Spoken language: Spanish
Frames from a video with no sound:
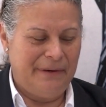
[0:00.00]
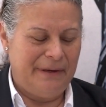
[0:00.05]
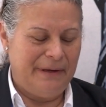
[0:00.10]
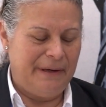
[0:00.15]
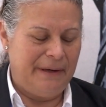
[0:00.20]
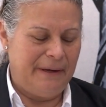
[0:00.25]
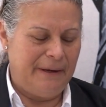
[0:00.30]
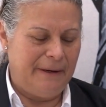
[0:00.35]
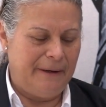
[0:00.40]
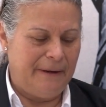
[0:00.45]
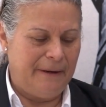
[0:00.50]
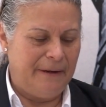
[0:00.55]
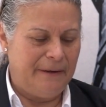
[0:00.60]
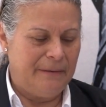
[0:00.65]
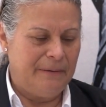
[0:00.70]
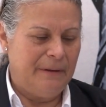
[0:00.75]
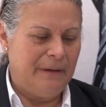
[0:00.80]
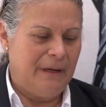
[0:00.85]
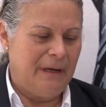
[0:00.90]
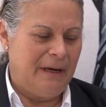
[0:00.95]

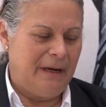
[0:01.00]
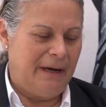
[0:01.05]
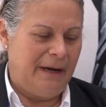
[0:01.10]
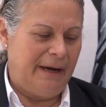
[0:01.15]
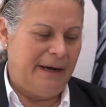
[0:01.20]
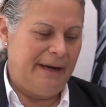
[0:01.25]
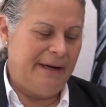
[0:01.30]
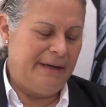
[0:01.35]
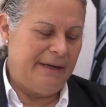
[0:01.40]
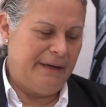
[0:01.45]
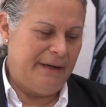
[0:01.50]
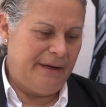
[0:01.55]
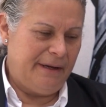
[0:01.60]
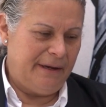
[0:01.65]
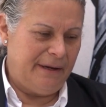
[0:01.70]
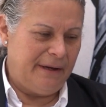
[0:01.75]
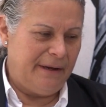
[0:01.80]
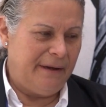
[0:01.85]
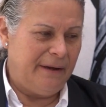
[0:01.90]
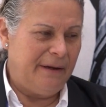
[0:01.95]
eh, hay
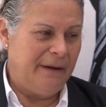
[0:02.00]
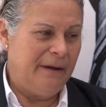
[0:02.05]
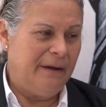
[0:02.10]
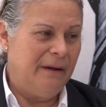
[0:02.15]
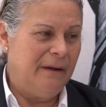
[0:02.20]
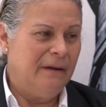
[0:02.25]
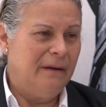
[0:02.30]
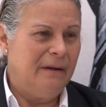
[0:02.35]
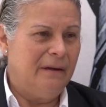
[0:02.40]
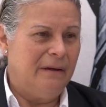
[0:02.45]
eh,